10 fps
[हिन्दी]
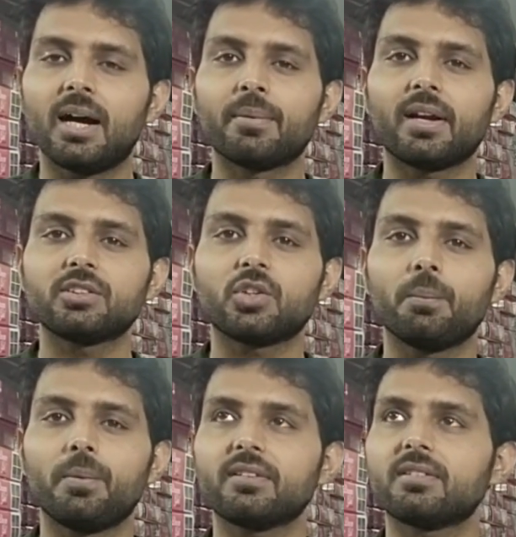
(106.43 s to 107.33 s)
हमराज
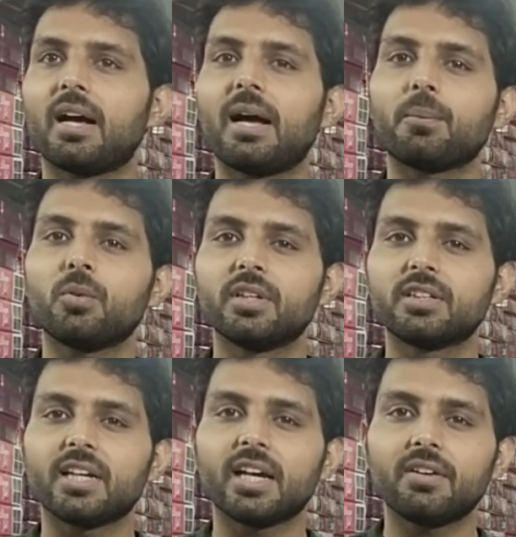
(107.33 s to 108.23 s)
कॉम्प्लेक्स आपको
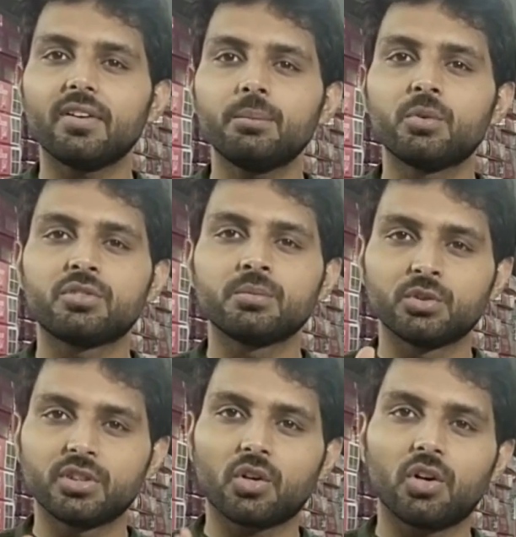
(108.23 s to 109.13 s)
दिख जाएगा वही
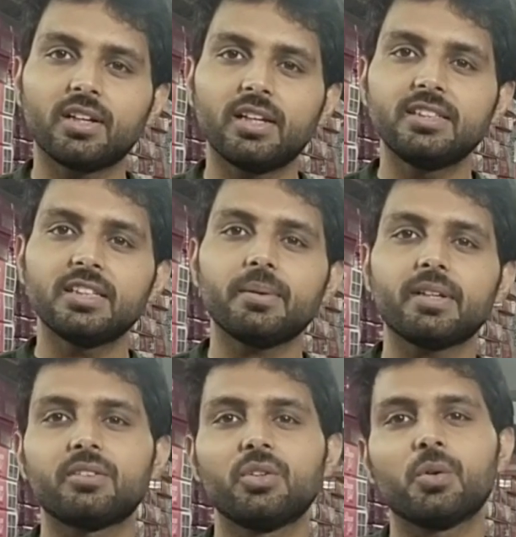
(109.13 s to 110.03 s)
मुझे कॉल कर लीजिए मैं
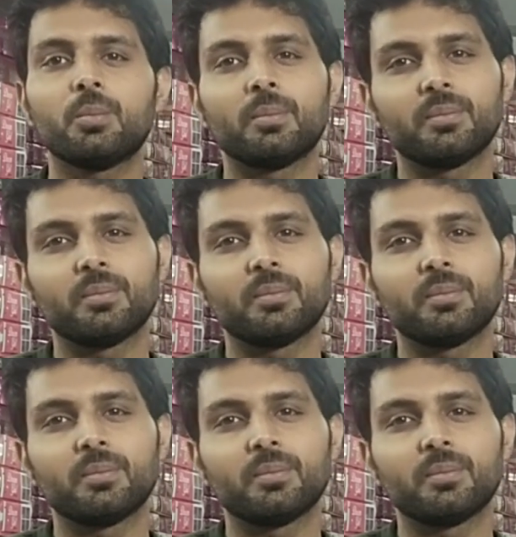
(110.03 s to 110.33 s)
किसी को